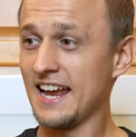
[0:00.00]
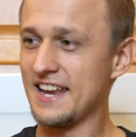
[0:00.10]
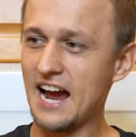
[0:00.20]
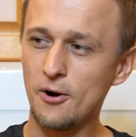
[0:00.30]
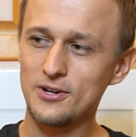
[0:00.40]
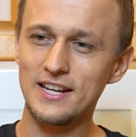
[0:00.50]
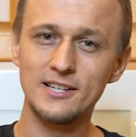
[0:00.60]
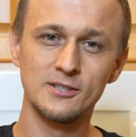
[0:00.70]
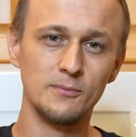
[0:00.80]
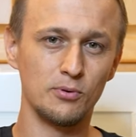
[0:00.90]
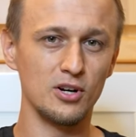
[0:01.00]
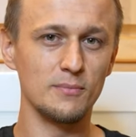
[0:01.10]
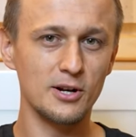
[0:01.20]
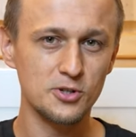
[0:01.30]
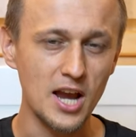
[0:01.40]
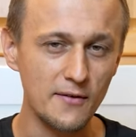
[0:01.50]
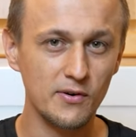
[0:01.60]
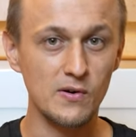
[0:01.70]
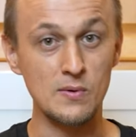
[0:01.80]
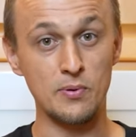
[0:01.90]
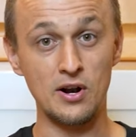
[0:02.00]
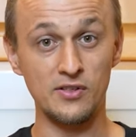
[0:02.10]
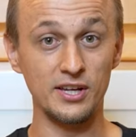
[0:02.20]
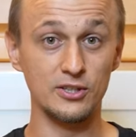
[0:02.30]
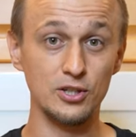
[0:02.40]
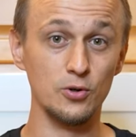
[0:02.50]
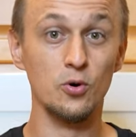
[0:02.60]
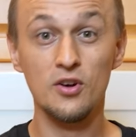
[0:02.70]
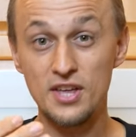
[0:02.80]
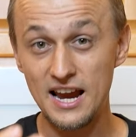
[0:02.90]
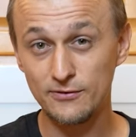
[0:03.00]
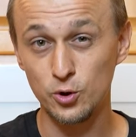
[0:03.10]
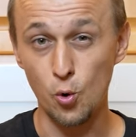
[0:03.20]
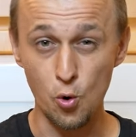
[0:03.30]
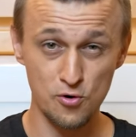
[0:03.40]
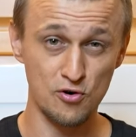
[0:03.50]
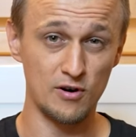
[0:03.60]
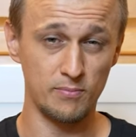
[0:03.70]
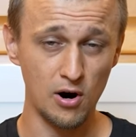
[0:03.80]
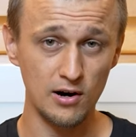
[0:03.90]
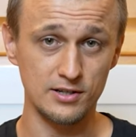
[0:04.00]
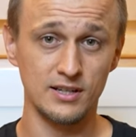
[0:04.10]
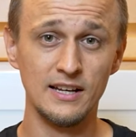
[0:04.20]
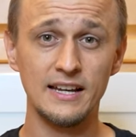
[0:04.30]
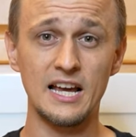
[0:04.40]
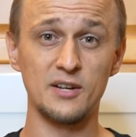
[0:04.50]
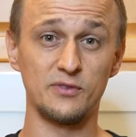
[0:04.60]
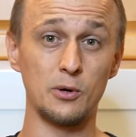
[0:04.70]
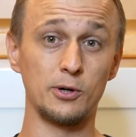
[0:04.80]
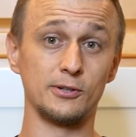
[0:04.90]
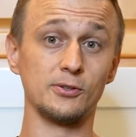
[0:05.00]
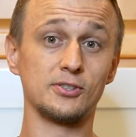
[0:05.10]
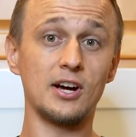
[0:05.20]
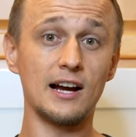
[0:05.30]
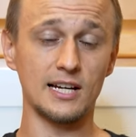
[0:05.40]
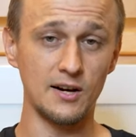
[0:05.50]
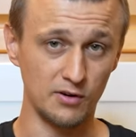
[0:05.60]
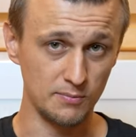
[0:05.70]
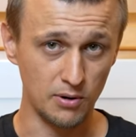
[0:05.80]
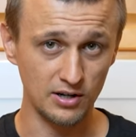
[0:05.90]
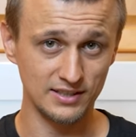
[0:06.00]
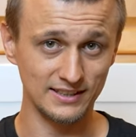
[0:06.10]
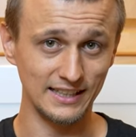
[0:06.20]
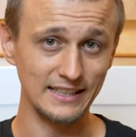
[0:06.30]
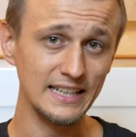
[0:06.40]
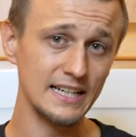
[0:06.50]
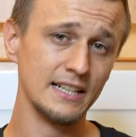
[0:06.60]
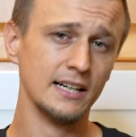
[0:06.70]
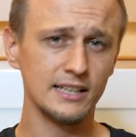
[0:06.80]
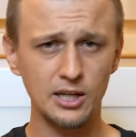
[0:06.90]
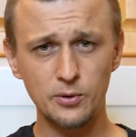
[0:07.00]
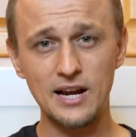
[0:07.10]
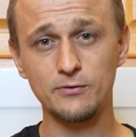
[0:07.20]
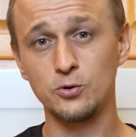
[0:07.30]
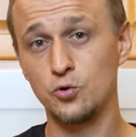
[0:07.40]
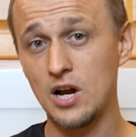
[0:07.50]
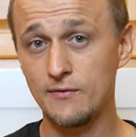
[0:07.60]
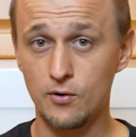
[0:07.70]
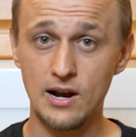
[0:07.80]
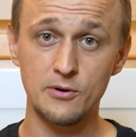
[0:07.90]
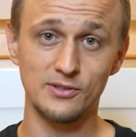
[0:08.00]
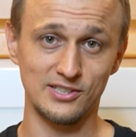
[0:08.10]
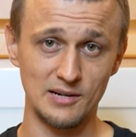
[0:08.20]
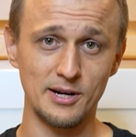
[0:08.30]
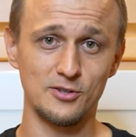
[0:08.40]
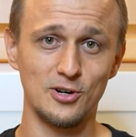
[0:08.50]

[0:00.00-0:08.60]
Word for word: nada. Y ahora casi todas las reparaciones que hacen tienen que pedir un repuesto. Si almacenaran cada repuesto que pudieran necesitar, tendrían que conducir un